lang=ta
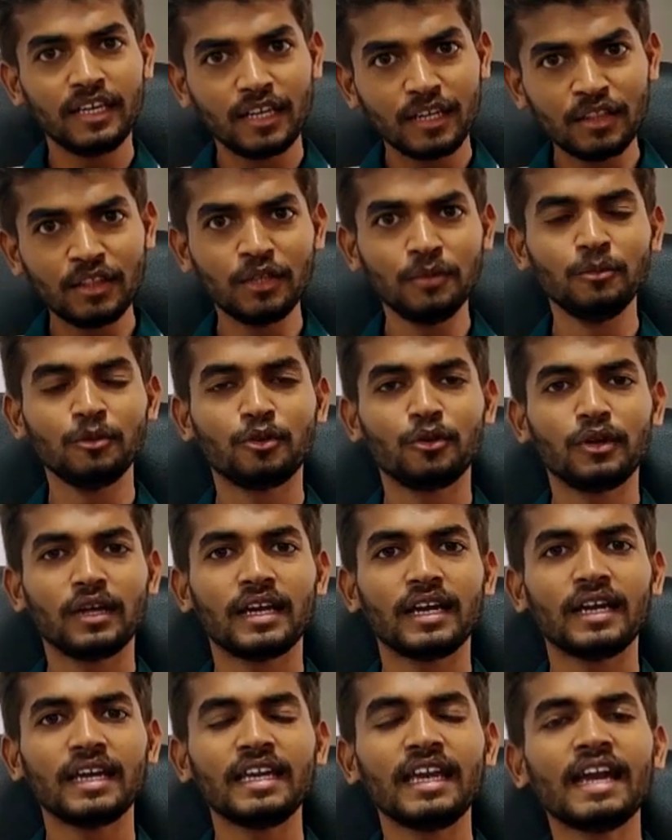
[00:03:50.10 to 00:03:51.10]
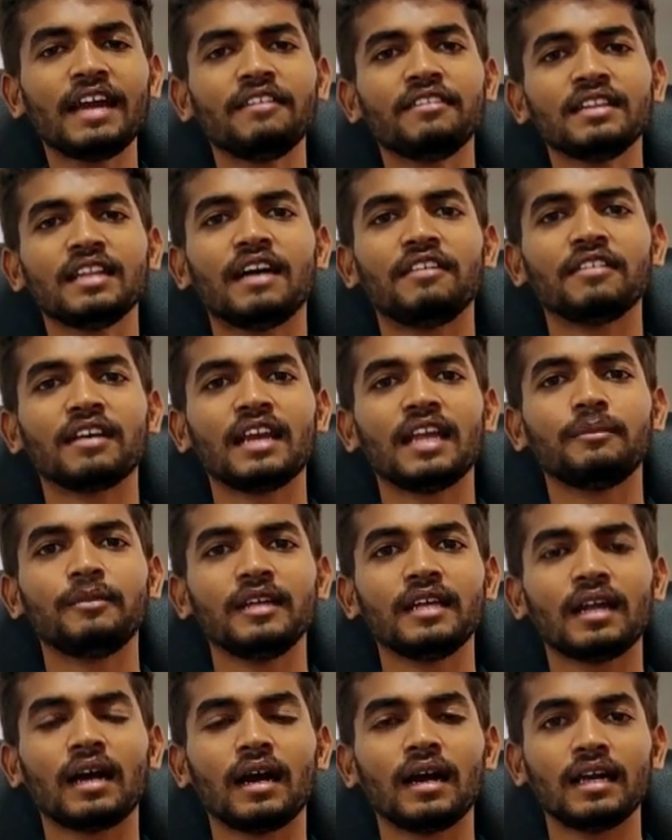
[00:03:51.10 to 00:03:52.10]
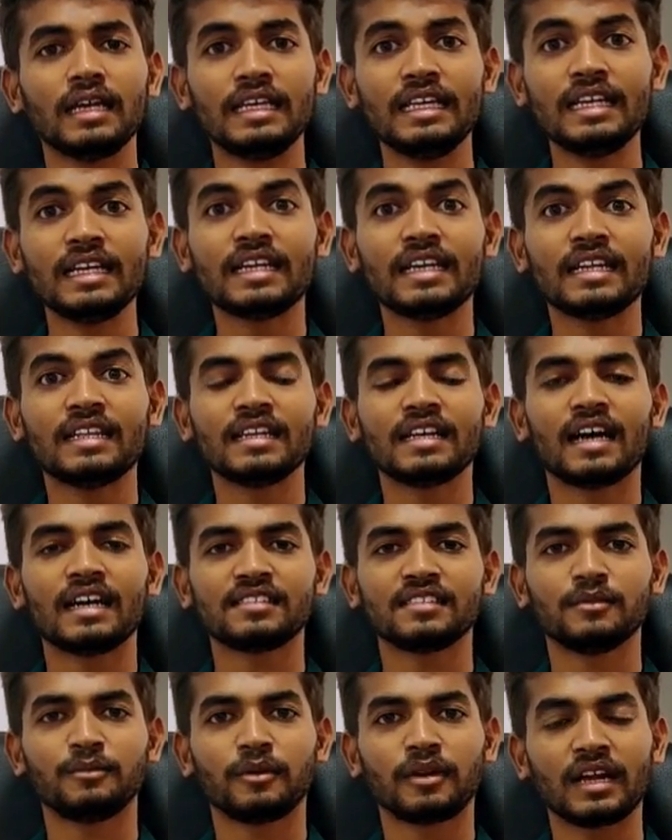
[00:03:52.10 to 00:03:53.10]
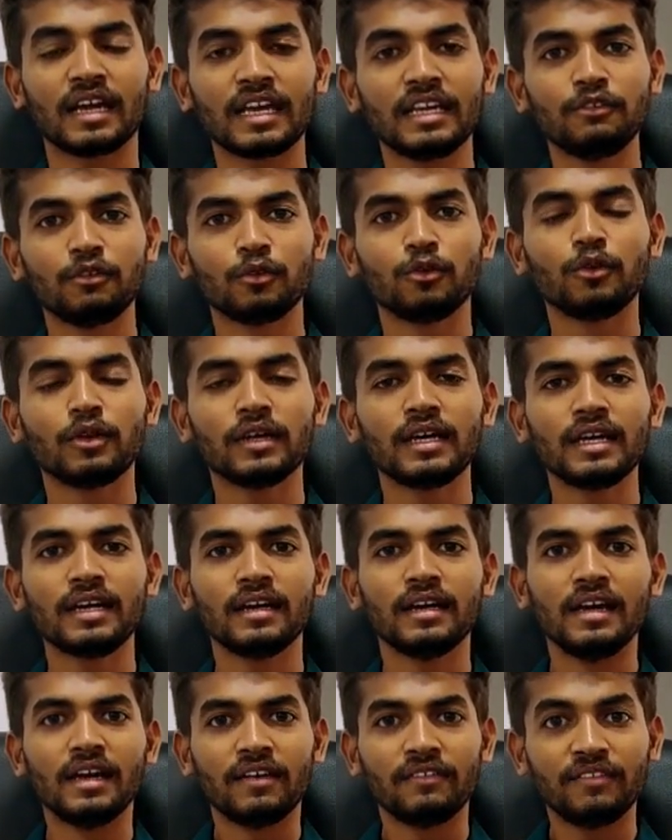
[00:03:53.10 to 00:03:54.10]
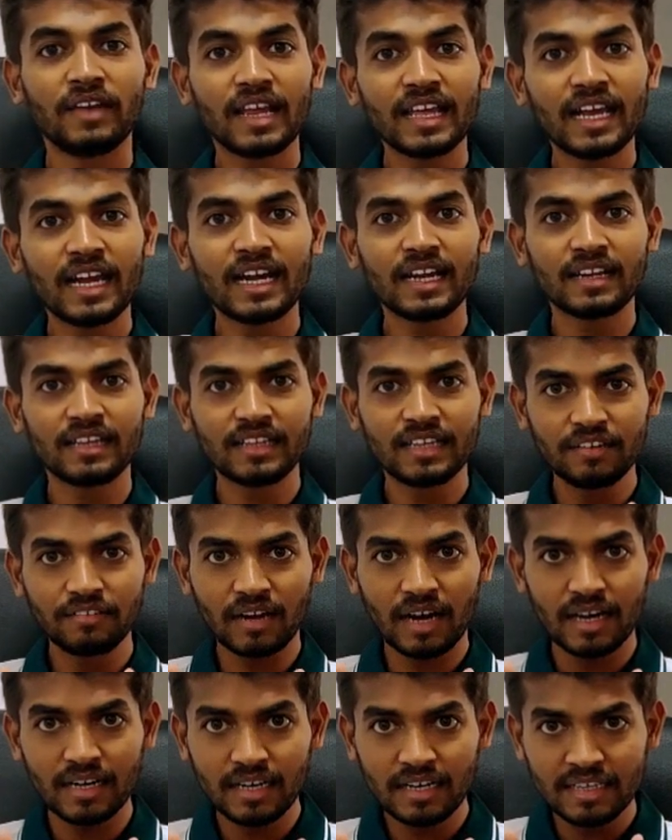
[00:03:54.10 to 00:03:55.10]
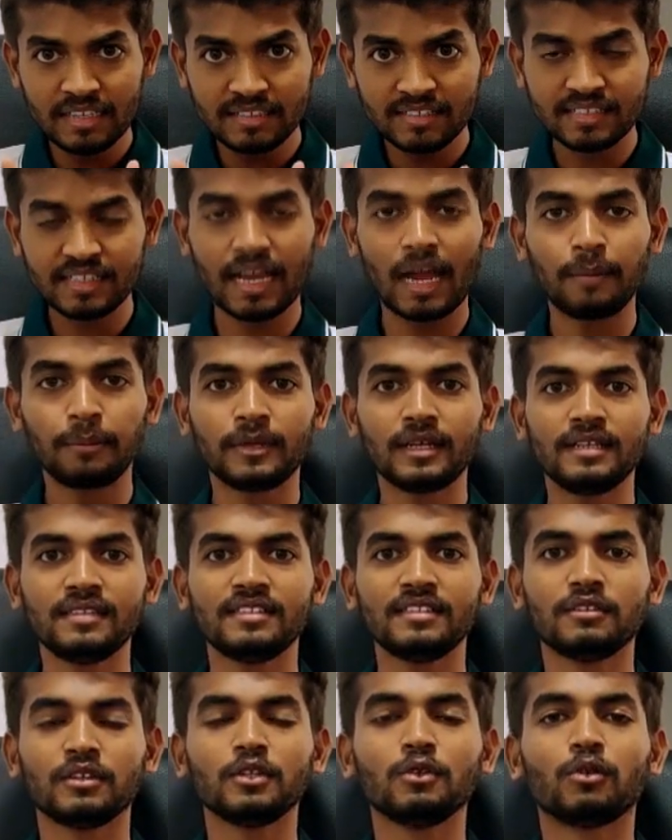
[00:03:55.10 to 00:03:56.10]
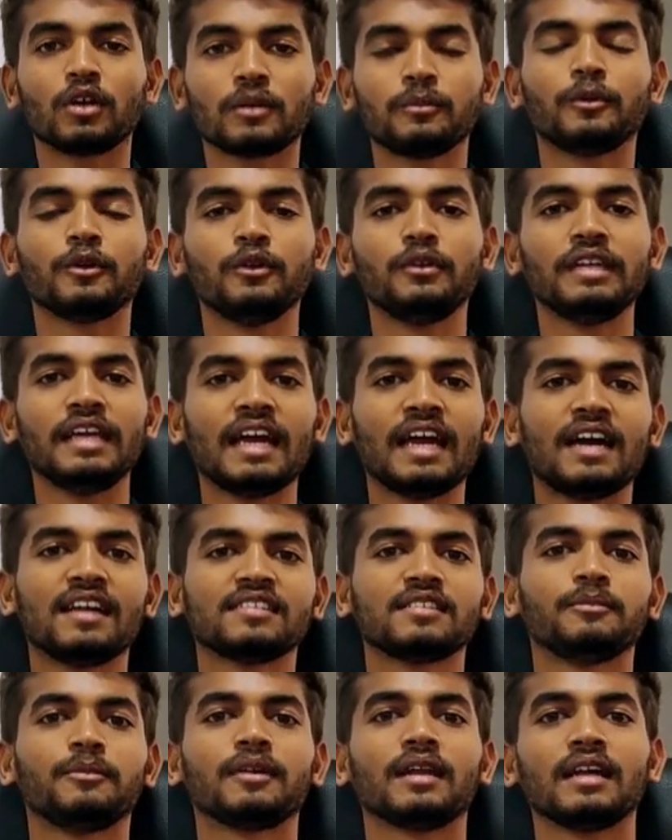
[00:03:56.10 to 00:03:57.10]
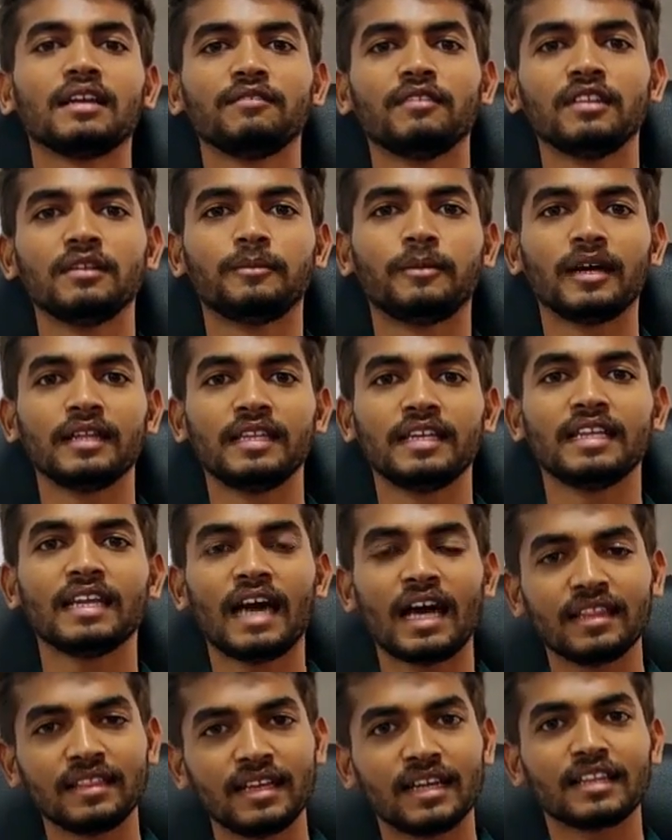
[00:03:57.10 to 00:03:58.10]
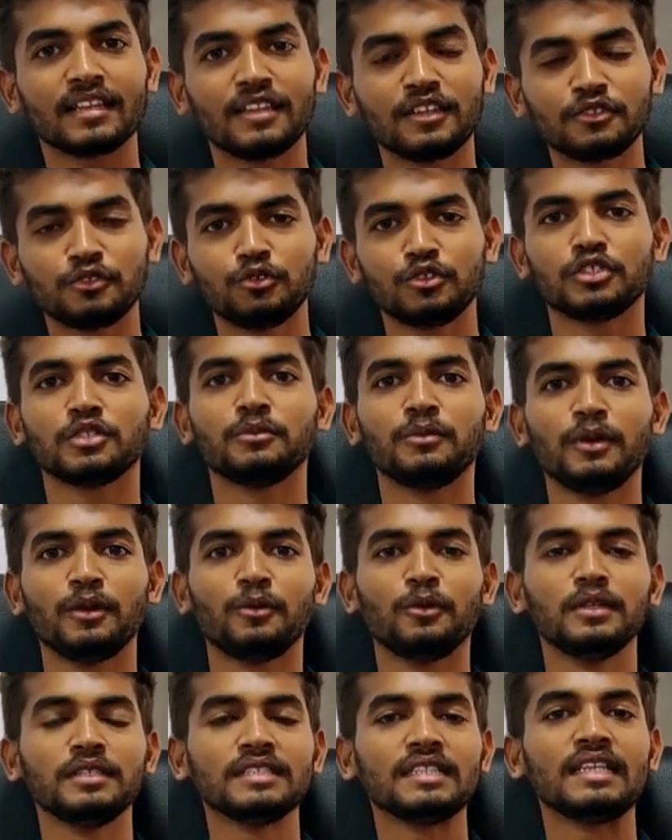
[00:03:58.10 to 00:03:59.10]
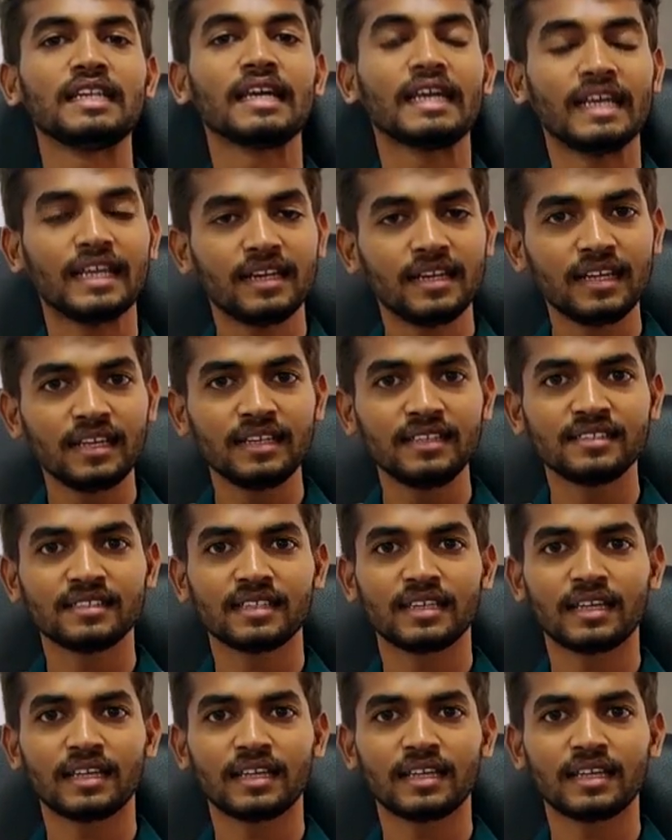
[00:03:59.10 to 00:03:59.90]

அப்படி இருந்தும் கூட ஏன் வந்து அவங்களாம் இப்படி இருக்கிறதுக்கு ஆசைப்படுறாங்க இவர் கூட விளையாடுறதுக்கு இவர் அண்டர் ஹிஸ் கேப்டன்சி வந்து ஒர்க் பண்ணணும்னு ஏன் ஆசைப்பட்றாங்கன்னு வந்து பார்த்தீங்கன்னா அந்த இடத்துல சூட்சமே ஒளிஞ்சிட்டு இருக்கு